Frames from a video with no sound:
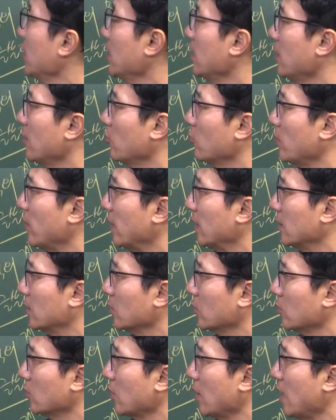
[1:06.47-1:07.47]
된다고
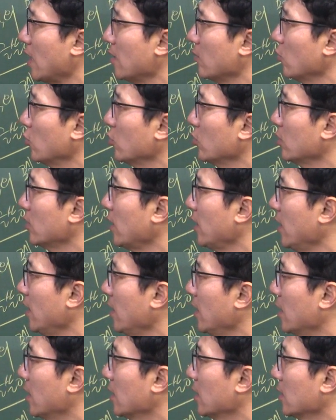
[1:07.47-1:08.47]
말했던 거고 암호인데